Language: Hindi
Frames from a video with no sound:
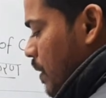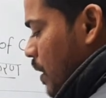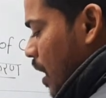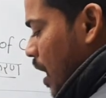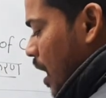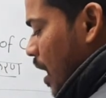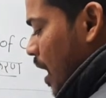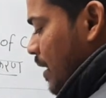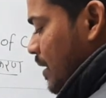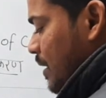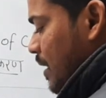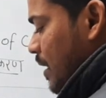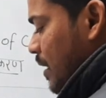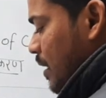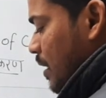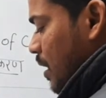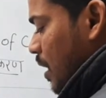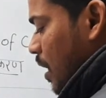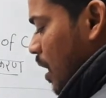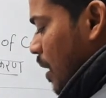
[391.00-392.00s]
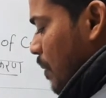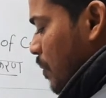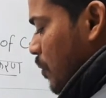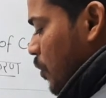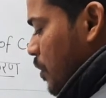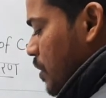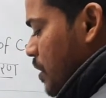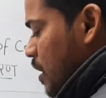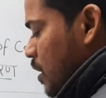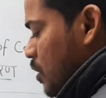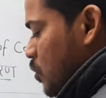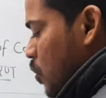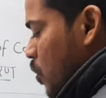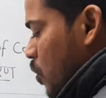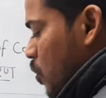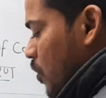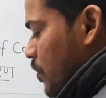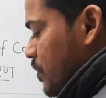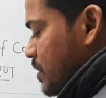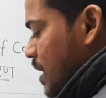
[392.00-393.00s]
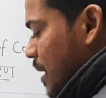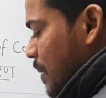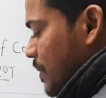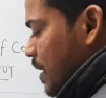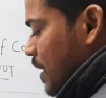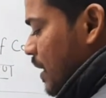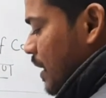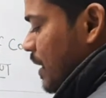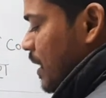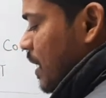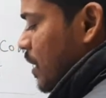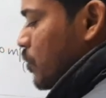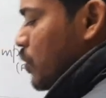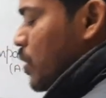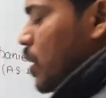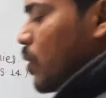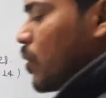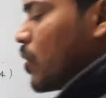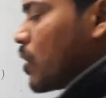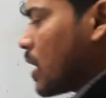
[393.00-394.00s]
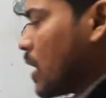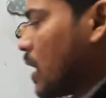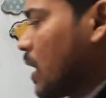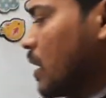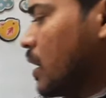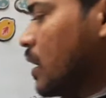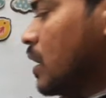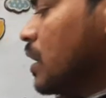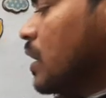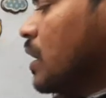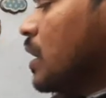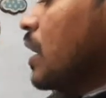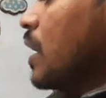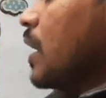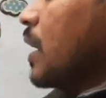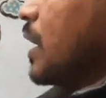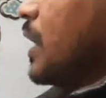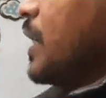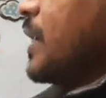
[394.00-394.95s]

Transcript: आई थिंक आपको ये दो कॉन्सेप्ट क्लियर हुए होंगे कि